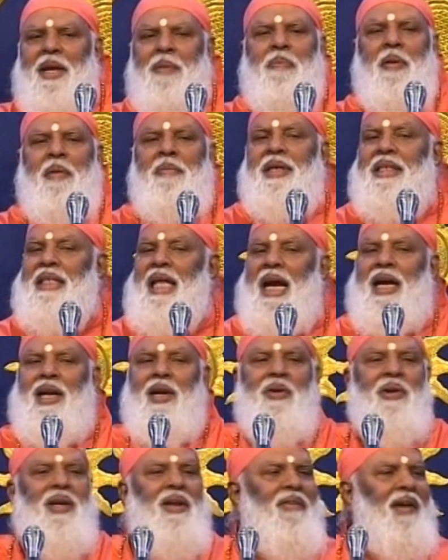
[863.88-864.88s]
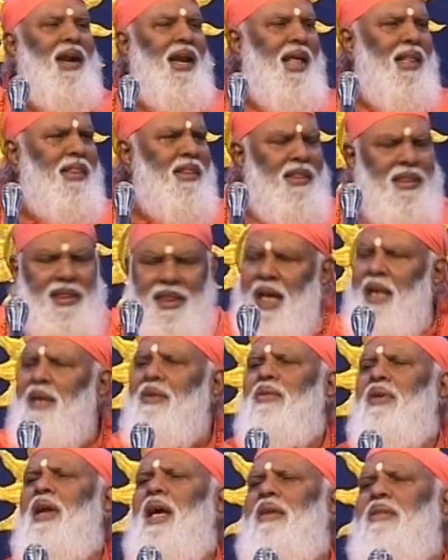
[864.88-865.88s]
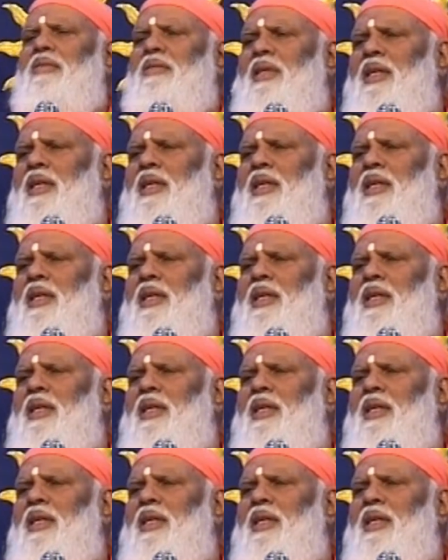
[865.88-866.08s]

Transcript: ఆయన తప్ప మిగతా అక్కడ ఉన్న వాళ్ళందరూ